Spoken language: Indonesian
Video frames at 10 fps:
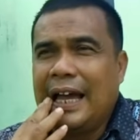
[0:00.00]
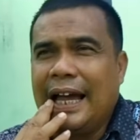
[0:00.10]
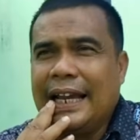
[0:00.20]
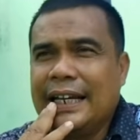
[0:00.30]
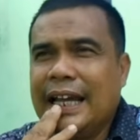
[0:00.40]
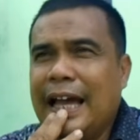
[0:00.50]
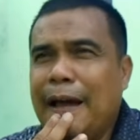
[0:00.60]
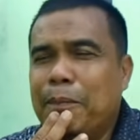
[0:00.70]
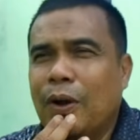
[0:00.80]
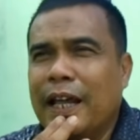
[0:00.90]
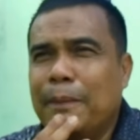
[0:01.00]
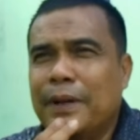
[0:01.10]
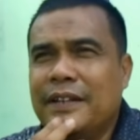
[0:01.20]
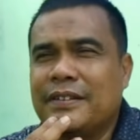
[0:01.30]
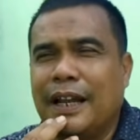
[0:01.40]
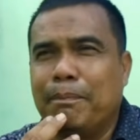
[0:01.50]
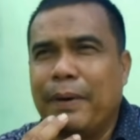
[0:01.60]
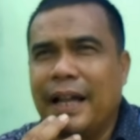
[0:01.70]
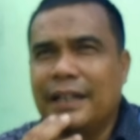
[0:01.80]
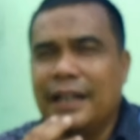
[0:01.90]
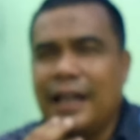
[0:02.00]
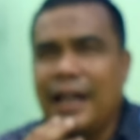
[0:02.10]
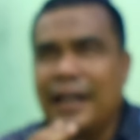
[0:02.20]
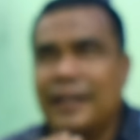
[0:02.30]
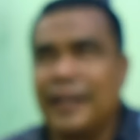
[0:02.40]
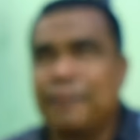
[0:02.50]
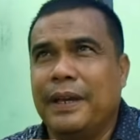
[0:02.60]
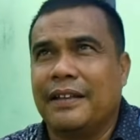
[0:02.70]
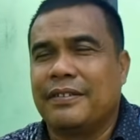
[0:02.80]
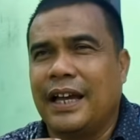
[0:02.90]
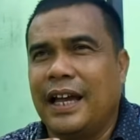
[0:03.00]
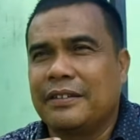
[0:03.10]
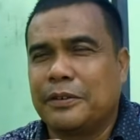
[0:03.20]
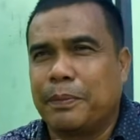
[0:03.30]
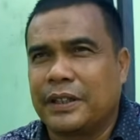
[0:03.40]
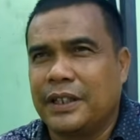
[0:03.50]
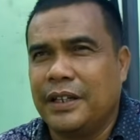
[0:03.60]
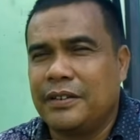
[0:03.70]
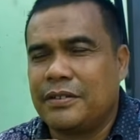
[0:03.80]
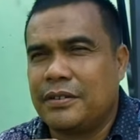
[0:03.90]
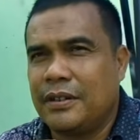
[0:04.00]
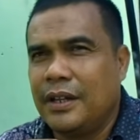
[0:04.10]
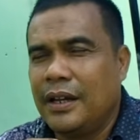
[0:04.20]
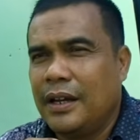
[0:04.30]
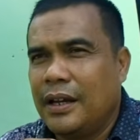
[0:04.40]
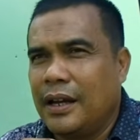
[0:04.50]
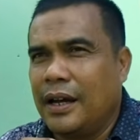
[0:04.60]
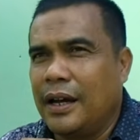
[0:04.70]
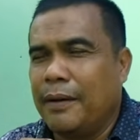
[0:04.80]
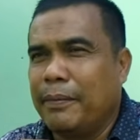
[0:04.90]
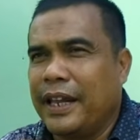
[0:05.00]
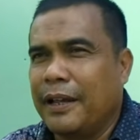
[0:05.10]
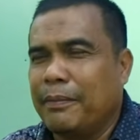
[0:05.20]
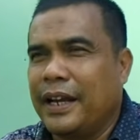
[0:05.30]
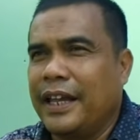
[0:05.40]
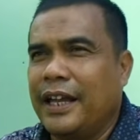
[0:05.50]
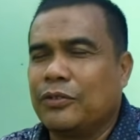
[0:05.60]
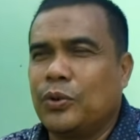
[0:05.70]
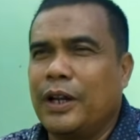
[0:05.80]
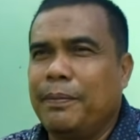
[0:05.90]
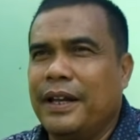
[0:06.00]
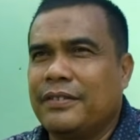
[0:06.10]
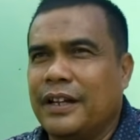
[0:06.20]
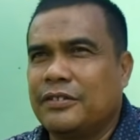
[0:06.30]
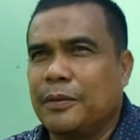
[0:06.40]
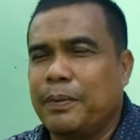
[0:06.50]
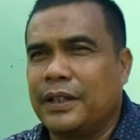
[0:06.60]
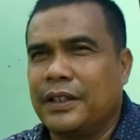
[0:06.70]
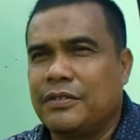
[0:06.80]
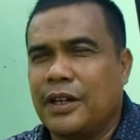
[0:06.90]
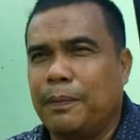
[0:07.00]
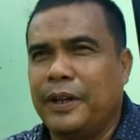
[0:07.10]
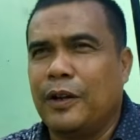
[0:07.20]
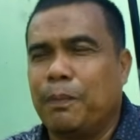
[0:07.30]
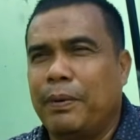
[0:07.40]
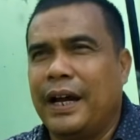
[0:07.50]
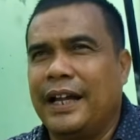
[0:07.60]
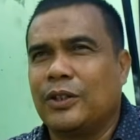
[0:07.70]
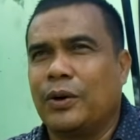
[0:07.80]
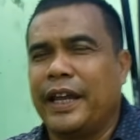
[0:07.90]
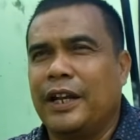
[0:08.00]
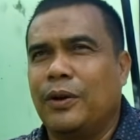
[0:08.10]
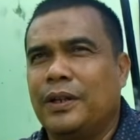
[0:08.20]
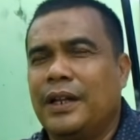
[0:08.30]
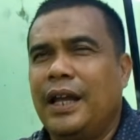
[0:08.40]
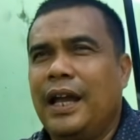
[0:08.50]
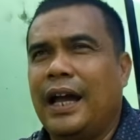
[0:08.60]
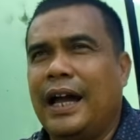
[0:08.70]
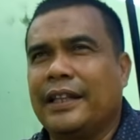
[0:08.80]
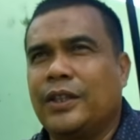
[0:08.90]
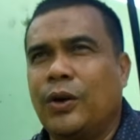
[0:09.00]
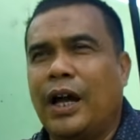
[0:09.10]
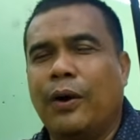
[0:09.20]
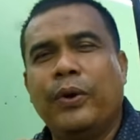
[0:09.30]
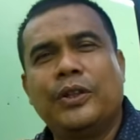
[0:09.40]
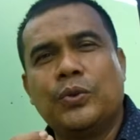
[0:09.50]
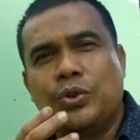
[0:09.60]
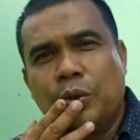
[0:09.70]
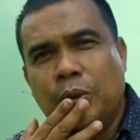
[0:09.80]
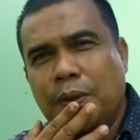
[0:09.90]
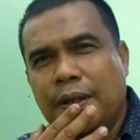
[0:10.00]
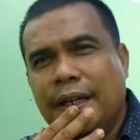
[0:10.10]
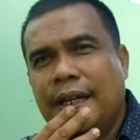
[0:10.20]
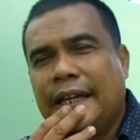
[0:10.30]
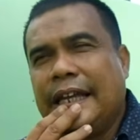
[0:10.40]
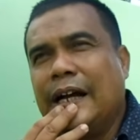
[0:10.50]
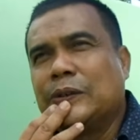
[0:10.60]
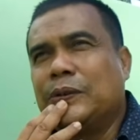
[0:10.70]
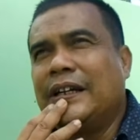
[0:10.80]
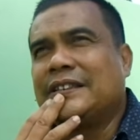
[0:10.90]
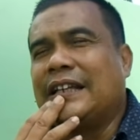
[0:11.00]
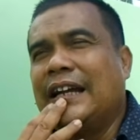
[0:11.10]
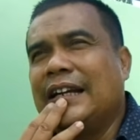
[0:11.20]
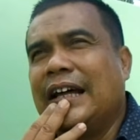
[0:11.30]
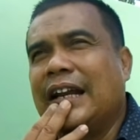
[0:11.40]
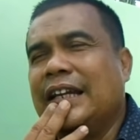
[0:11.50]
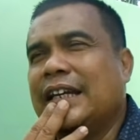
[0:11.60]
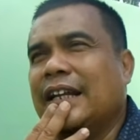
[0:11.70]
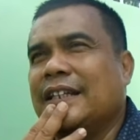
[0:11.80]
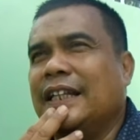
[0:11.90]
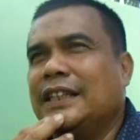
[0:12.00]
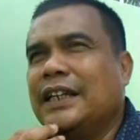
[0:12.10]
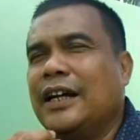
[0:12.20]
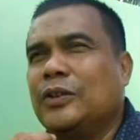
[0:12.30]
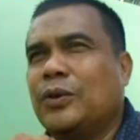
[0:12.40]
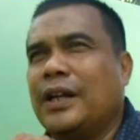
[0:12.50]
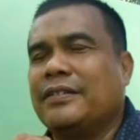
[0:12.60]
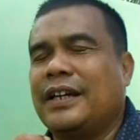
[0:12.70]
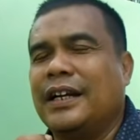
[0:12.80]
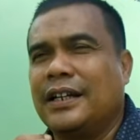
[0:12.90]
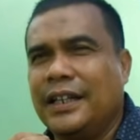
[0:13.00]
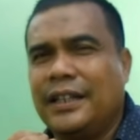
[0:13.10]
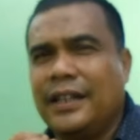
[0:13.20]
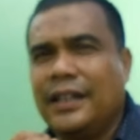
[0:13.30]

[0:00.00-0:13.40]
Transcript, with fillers: Anda boleh beli senapan angklik biasa seperti eh, merek-merek uh, yang sudah biasa seperti Sub Innova atau Canon atau HW7 yang sudah standar di kelas hunting atau kelas angklik